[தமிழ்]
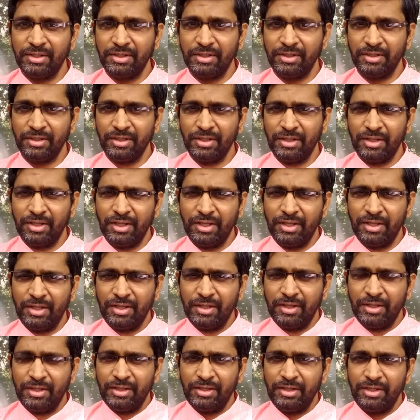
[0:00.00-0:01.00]
இல்லை
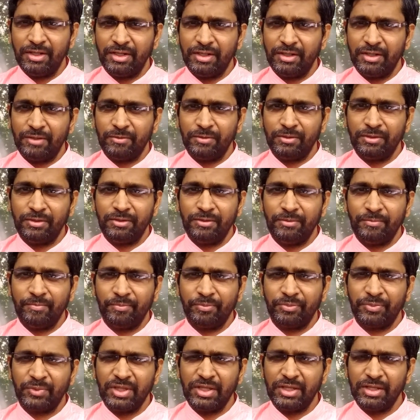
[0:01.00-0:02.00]
எனக்கு வந்து
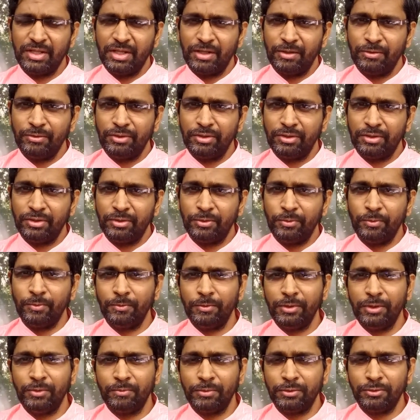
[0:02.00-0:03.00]
ஏதாவது
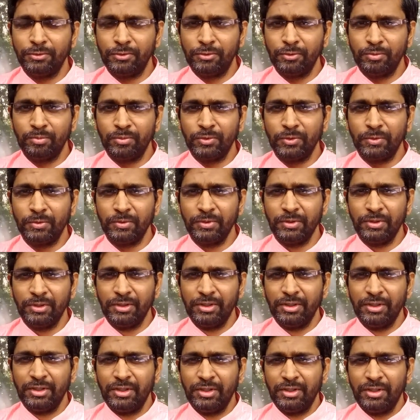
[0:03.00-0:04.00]
நோய் வந்துடுமோ
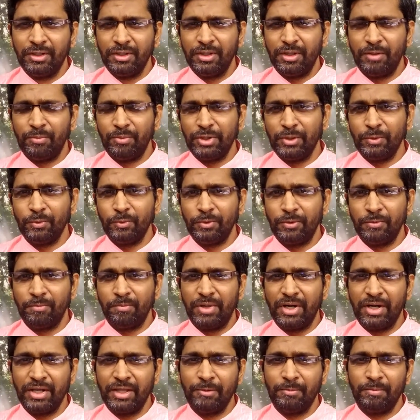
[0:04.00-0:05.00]
அப்படின்னு ஒரு
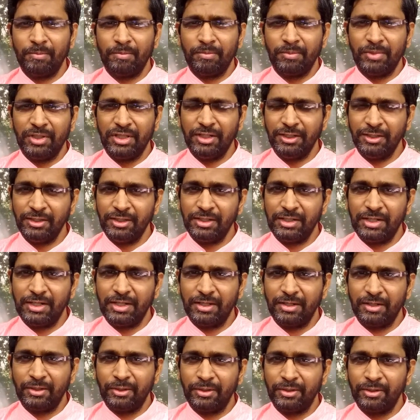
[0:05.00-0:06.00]
பயம்
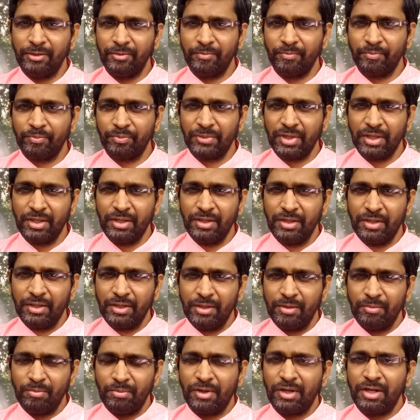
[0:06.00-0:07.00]
இருந்துக்கிட்டே இருக்குது
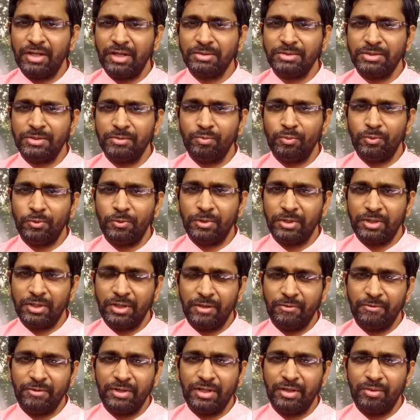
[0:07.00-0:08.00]
மாதம் ஒரு
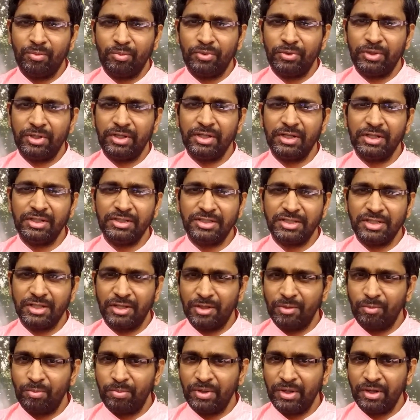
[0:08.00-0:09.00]
தடவை நான் போயிட்டு ஹெல்த்
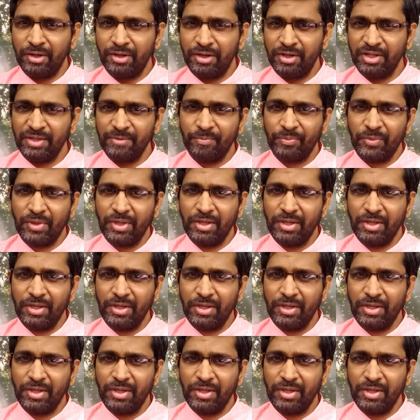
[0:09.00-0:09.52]
செக்கப் பண்ணுறேன்